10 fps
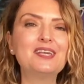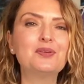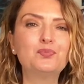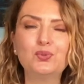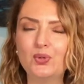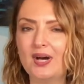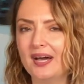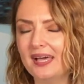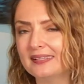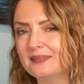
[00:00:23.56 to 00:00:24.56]
Bu
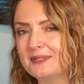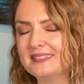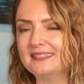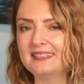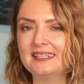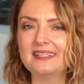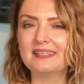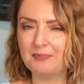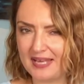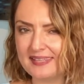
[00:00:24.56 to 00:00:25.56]
hayatımızın
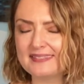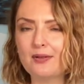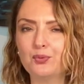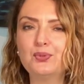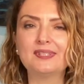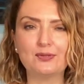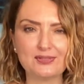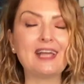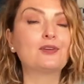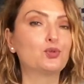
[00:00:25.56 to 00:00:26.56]
bireysel olduğu kadar
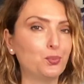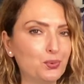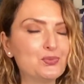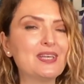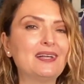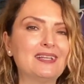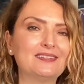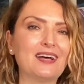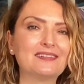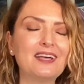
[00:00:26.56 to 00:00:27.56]
özellikle toplumsal
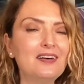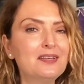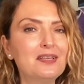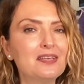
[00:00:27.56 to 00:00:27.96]
alanlarda